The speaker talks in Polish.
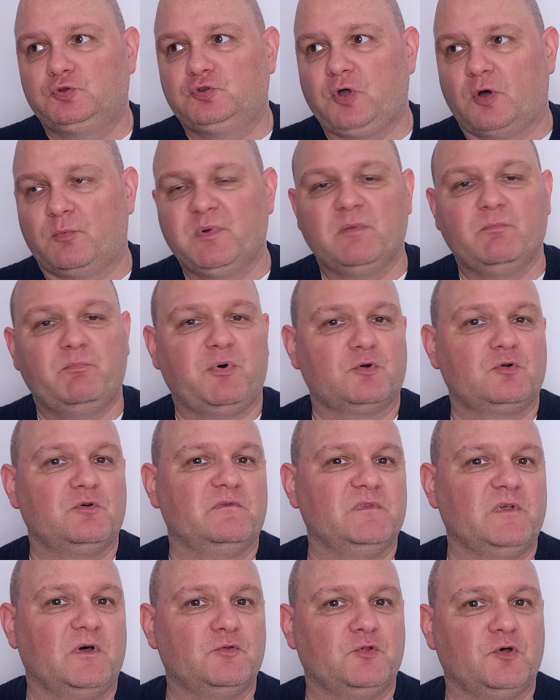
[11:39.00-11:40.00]
To bym
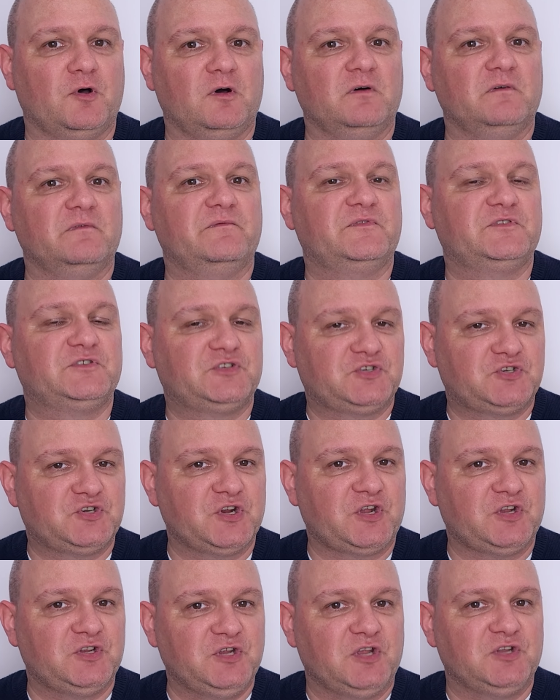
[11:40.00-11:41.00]
porównał do
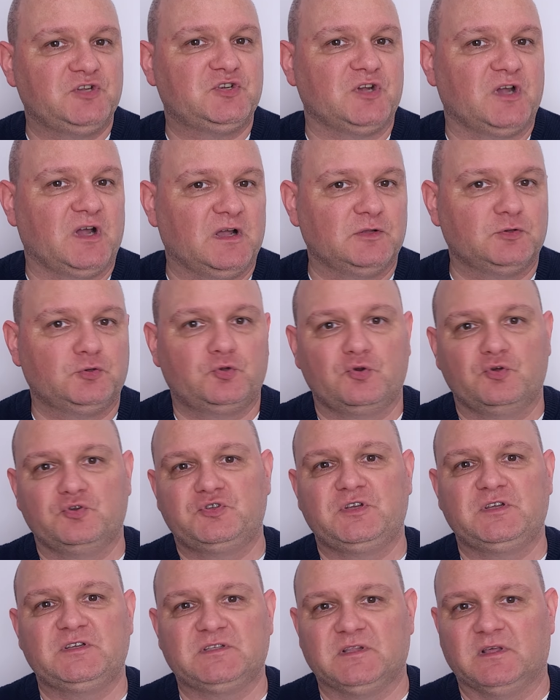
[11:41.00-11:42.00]
wstrzyknięcia
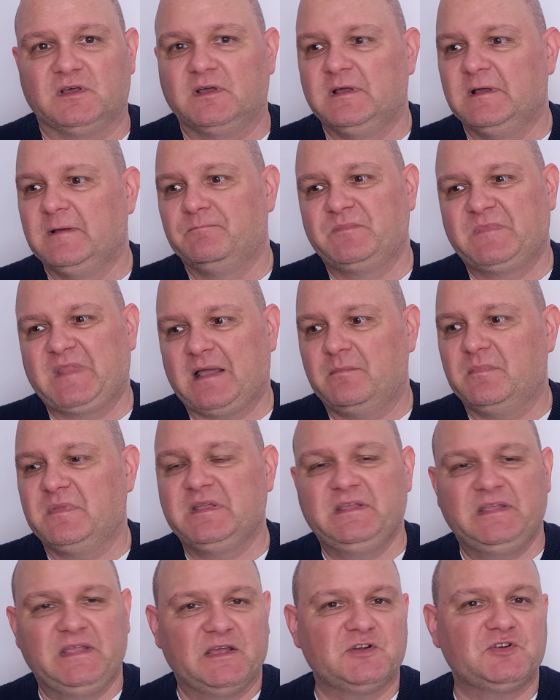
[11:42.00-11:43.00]
trucizny. Tam
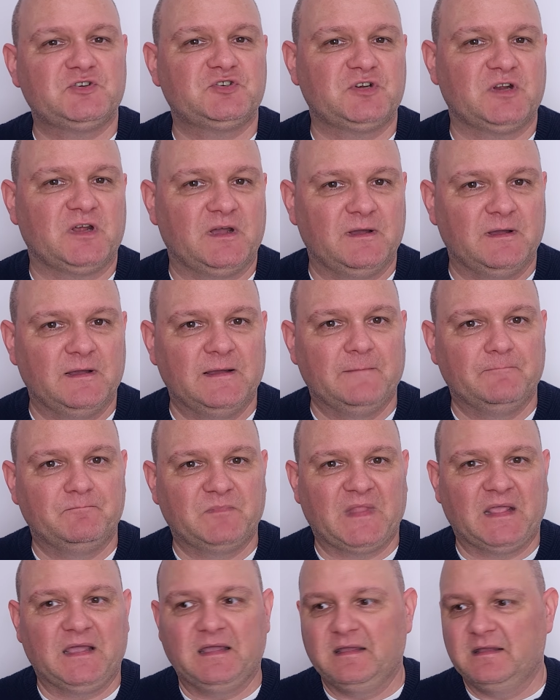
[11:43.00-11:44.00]
jeszcze
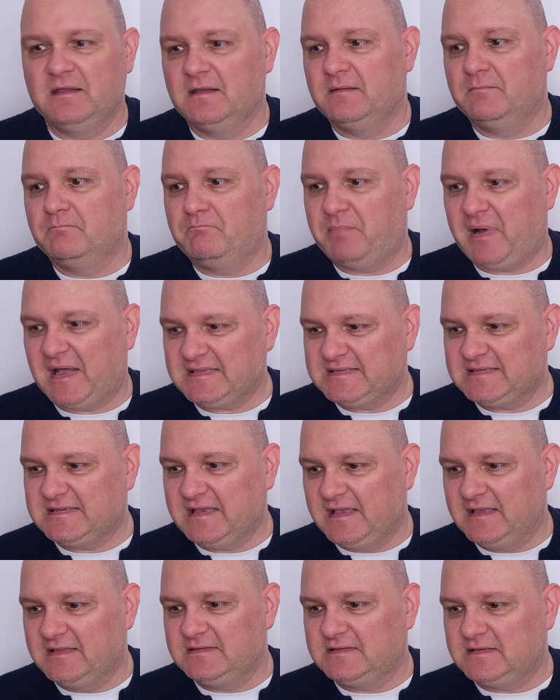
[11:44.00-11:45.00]
e,
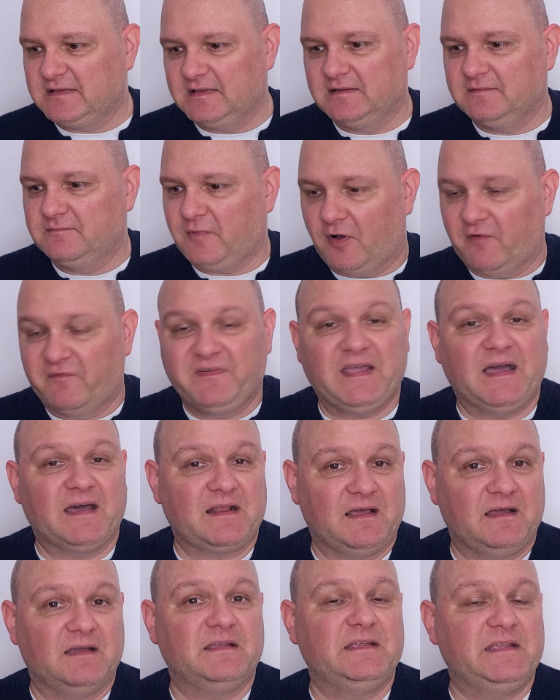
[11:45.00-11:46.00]
pacjent, y,
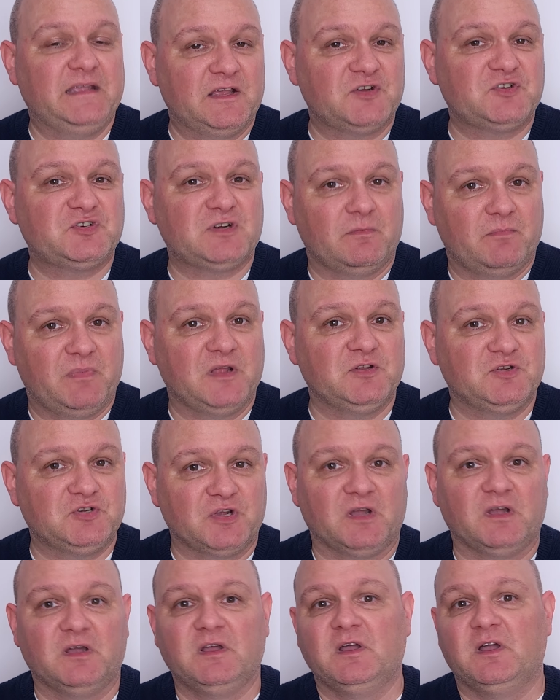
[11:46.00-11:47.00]
ofiara jeszcze
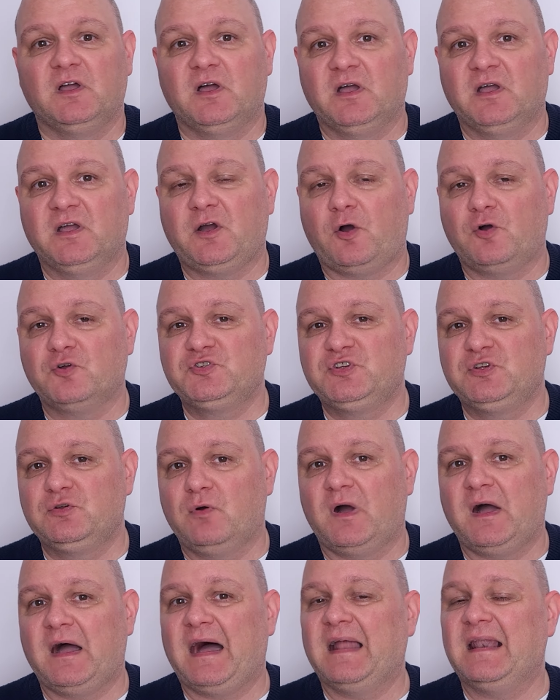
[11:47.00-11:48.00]
będzie y,
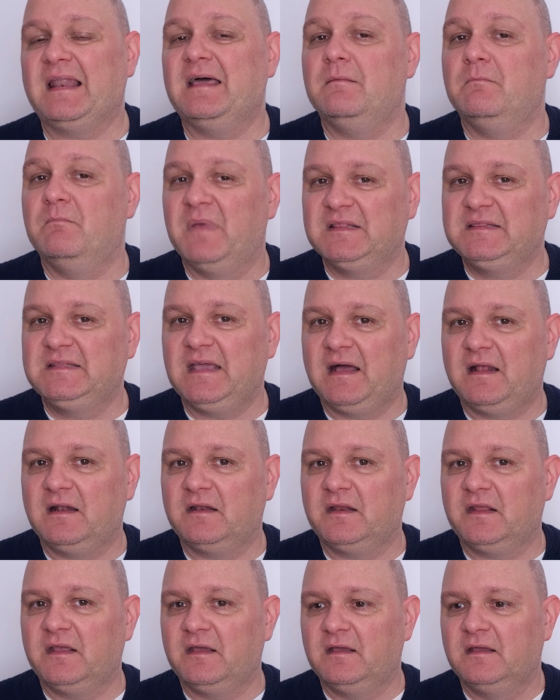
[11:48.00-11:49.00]
chodziła, ale
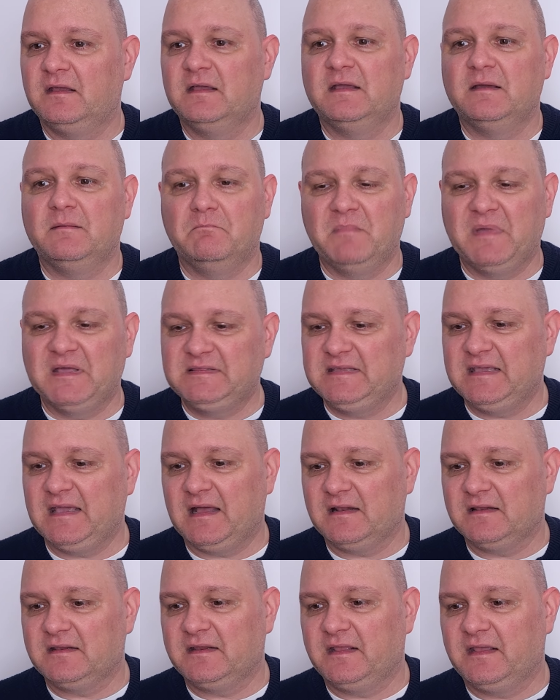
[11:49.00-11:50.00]
medialnie,
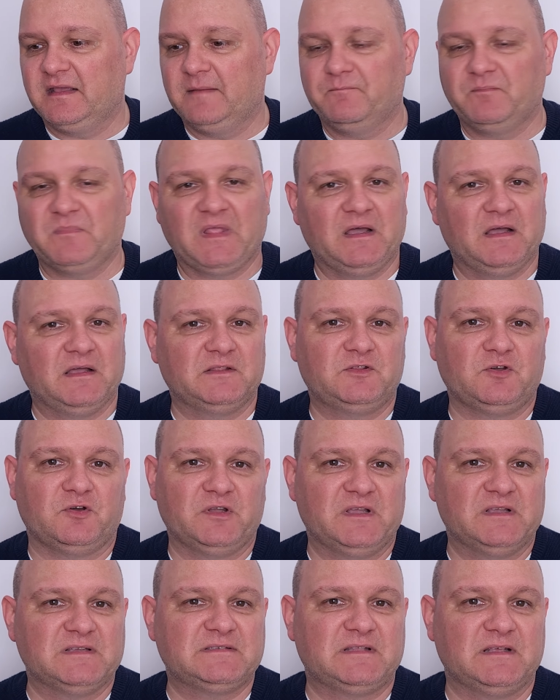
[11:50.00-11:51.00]
medialnie y, to
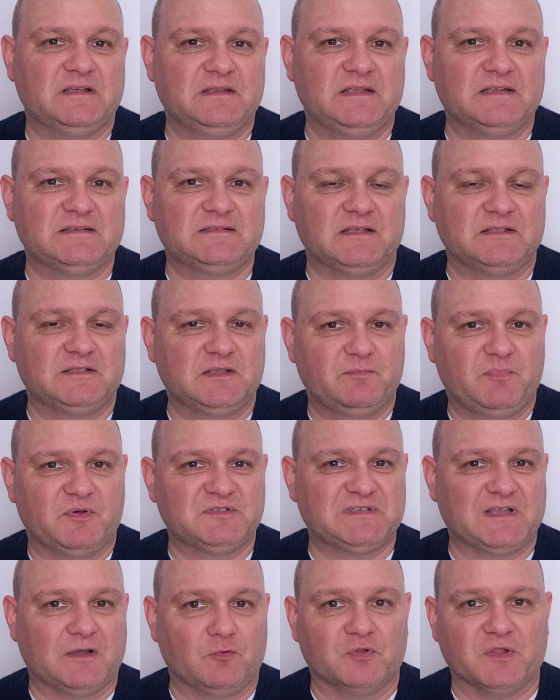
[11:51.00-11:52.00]
jest niestety
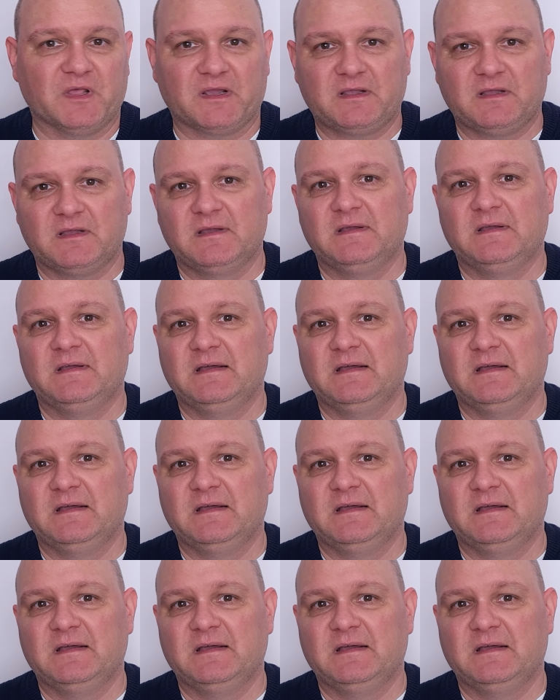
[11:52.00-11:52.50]
pocałunek